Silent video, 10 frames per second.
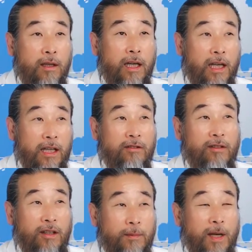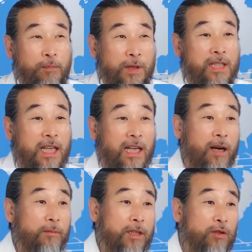에이거 뭐
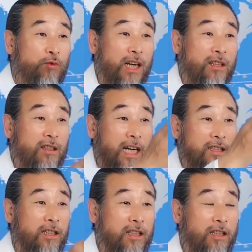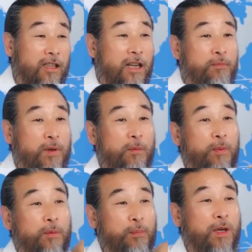빈잔하면서 우리가 그거 가서 그
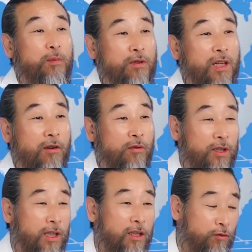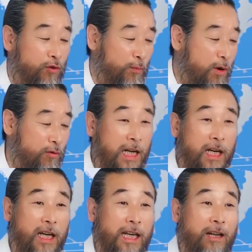빌부 빌붙어 갖고 그래도 또 먹고
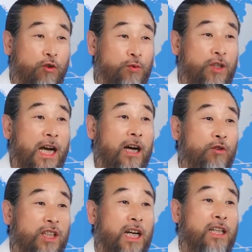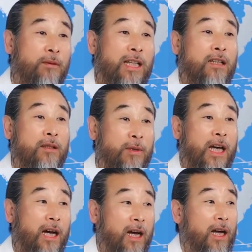살라까 할수 없어 가고 일하는 게 맞는 겁니까?